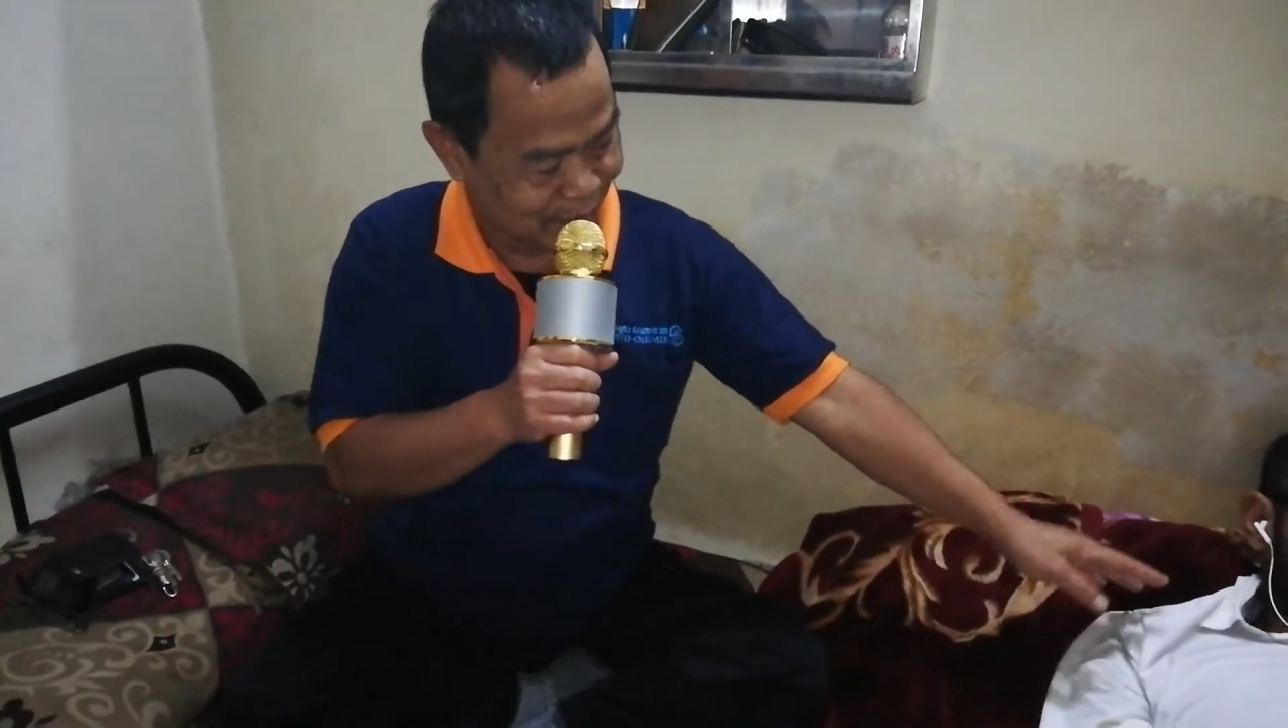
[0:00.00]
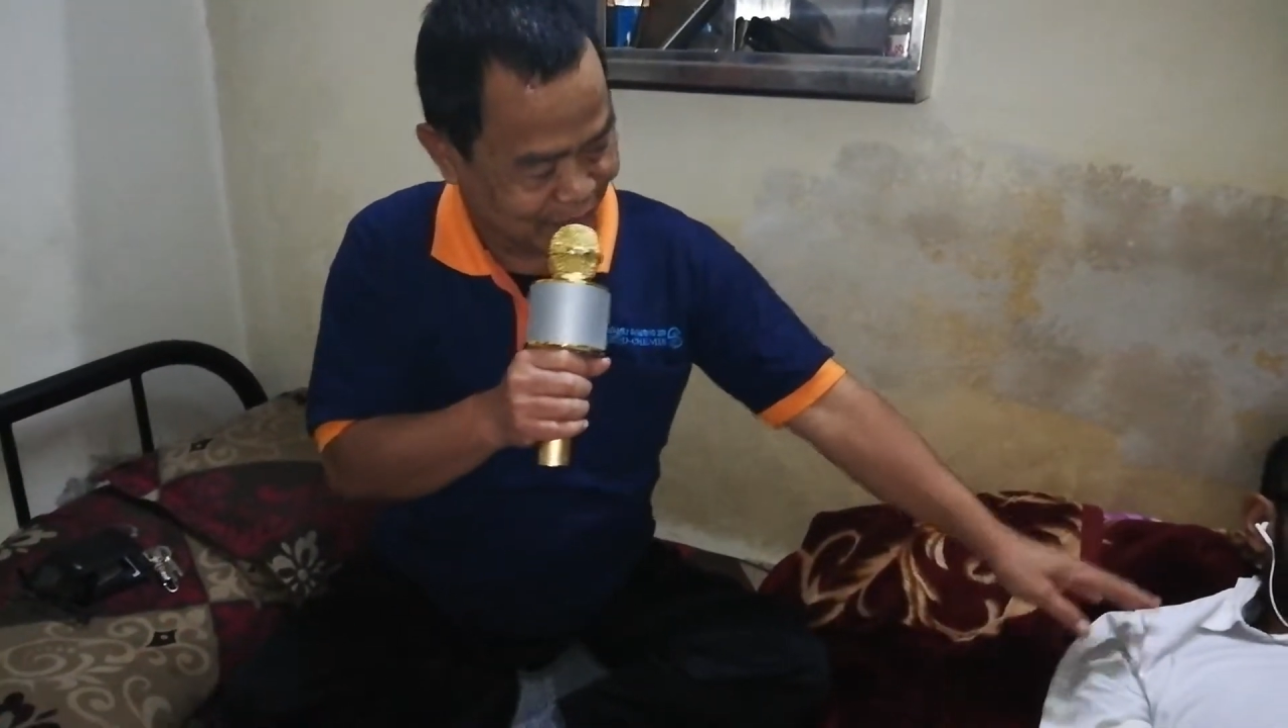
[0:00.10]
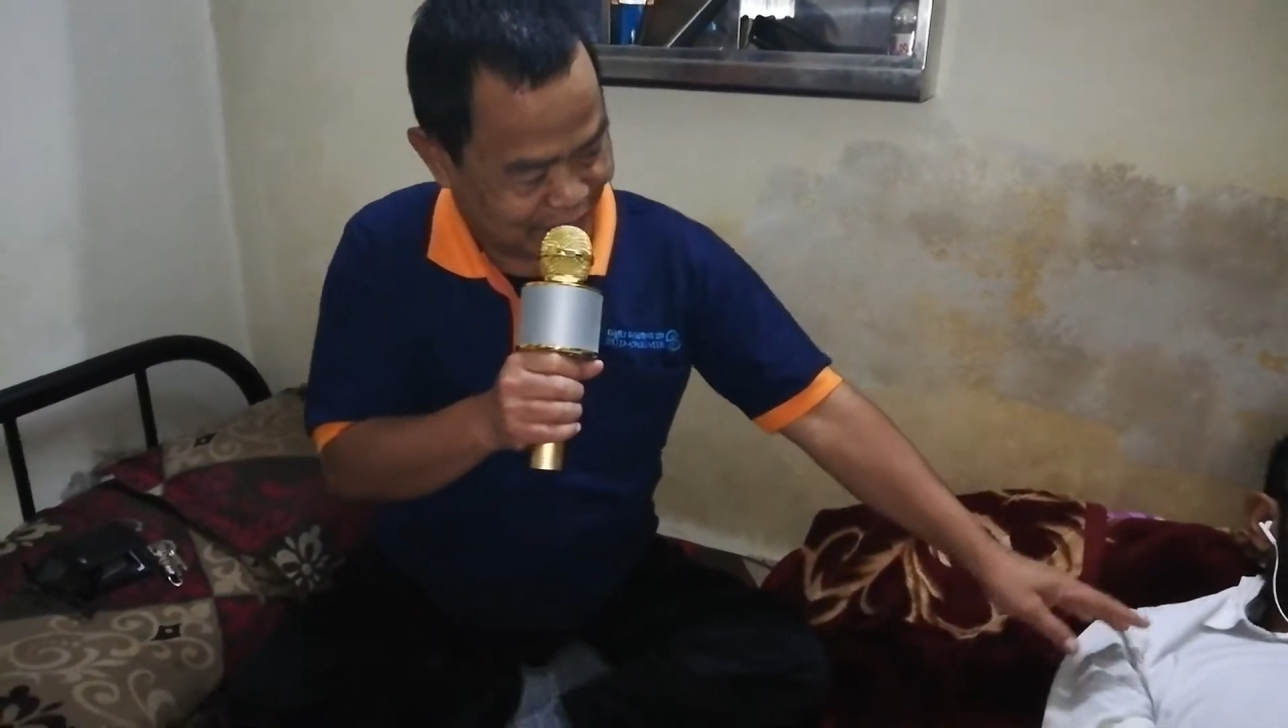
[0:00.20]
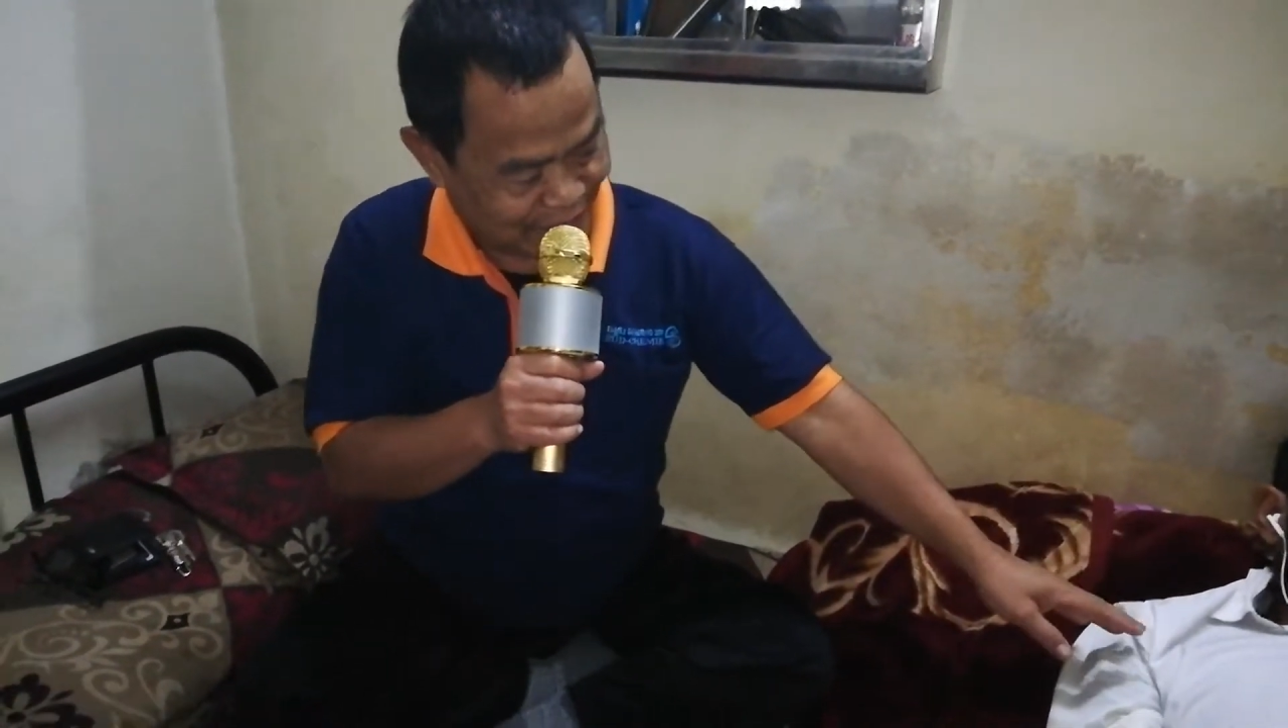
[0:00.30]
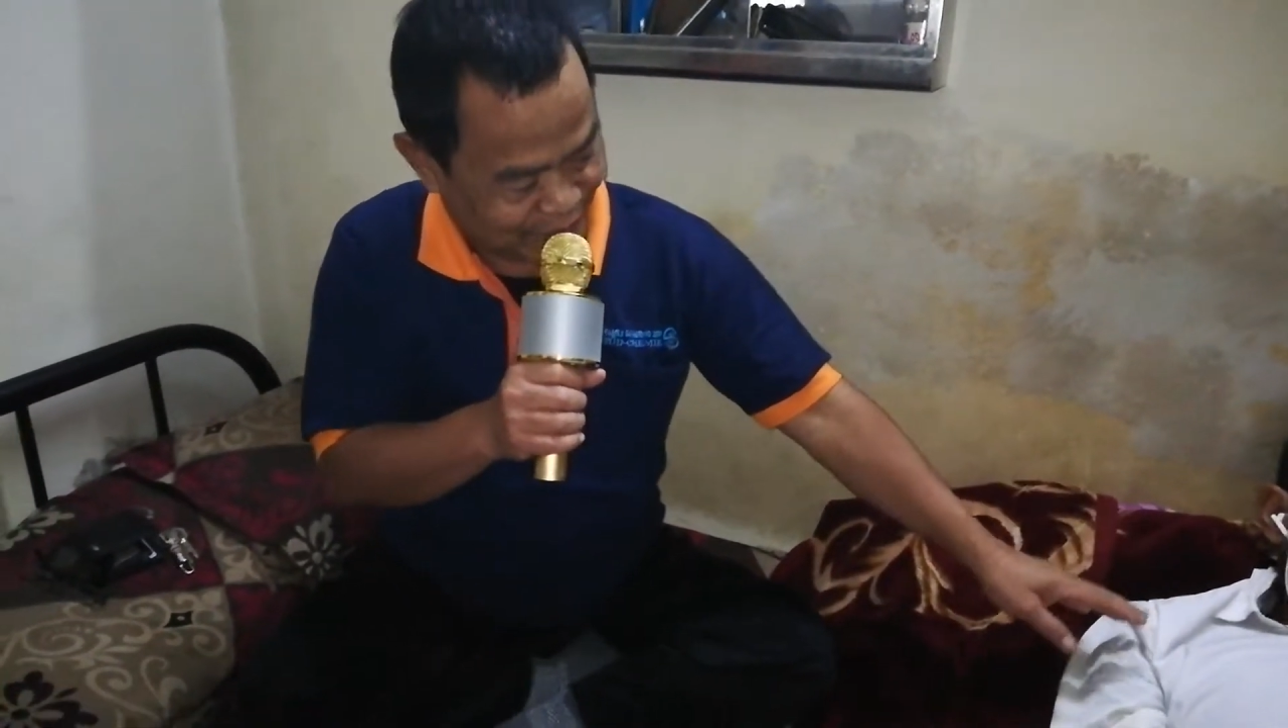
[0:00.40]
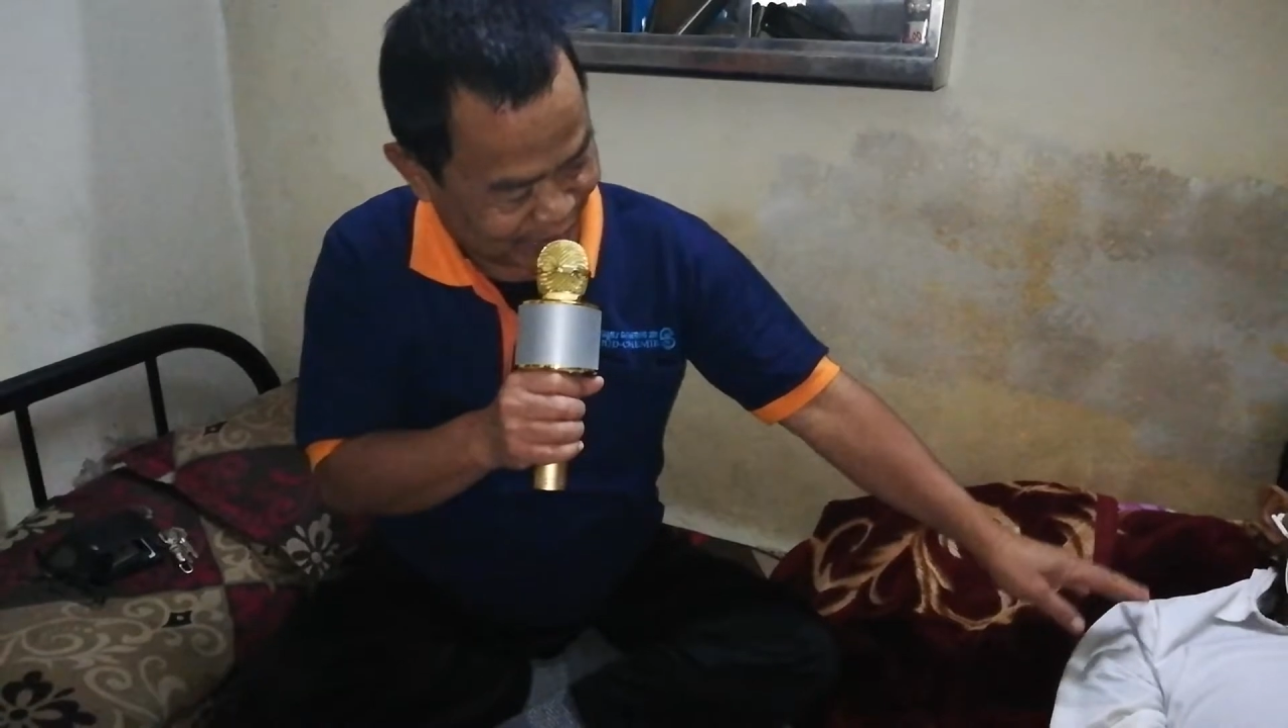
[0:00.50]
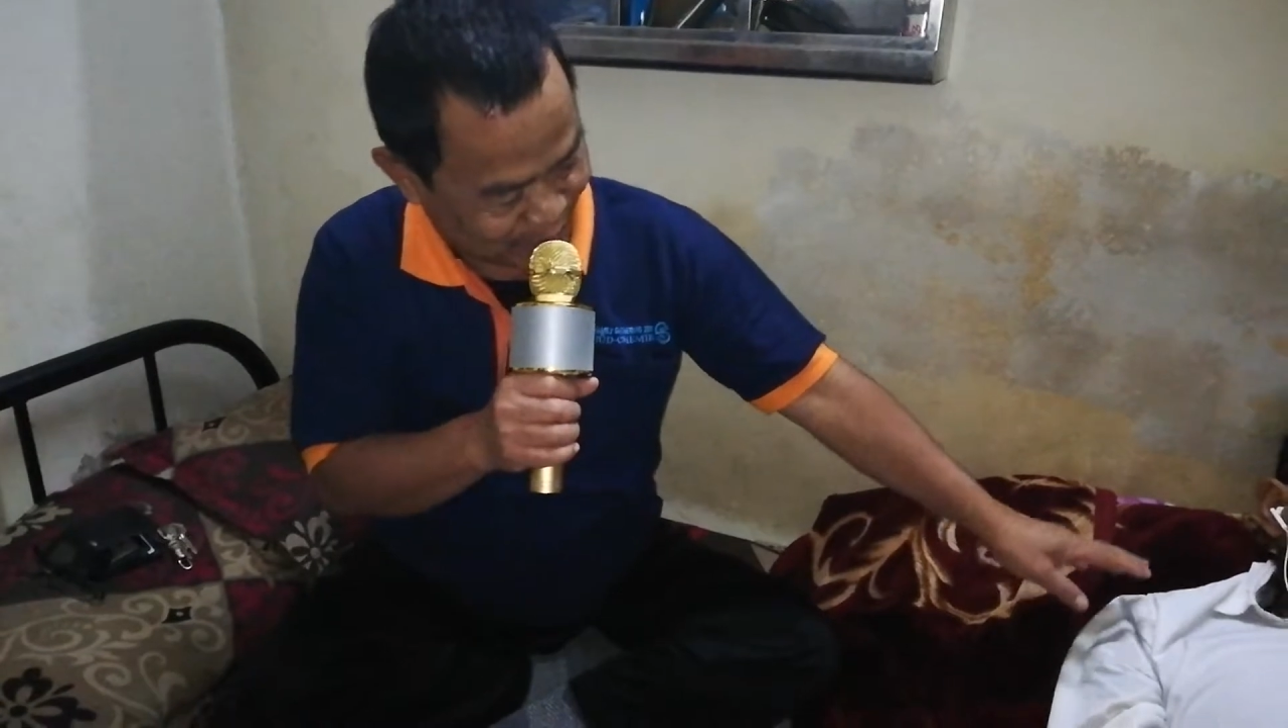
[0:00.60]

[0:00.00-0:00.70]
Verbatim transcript: berjenggot